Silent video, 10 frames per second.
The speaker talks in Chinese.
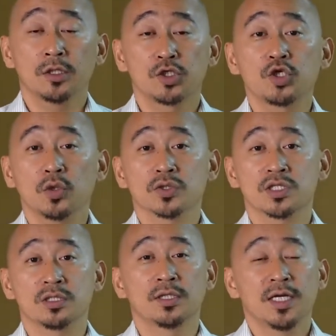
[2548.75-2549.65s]
就
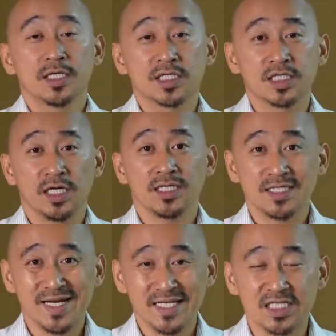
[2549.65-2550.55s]
是神
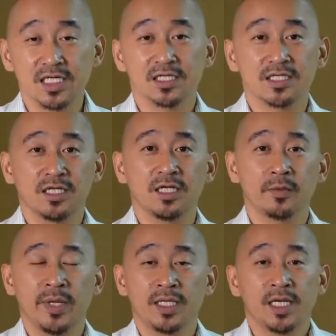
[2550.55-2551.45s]
在圣经里
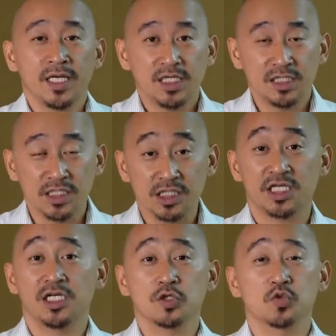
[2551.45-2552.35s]
面已经
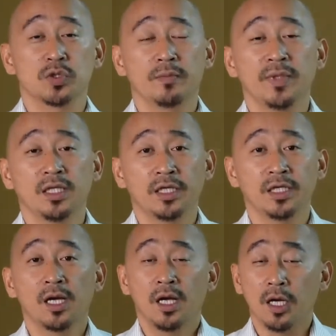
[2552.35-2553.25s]
清楚的命
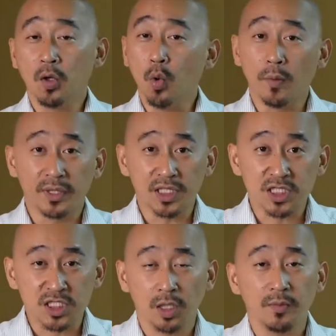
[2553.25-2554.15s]
令，而我们的
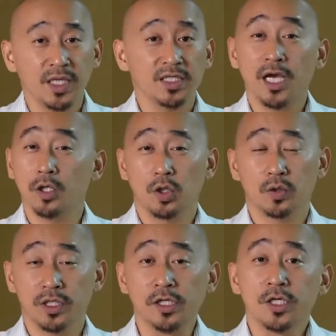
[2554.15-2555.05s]
生命要
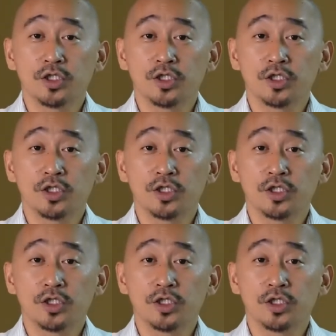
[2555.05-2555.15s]
有的，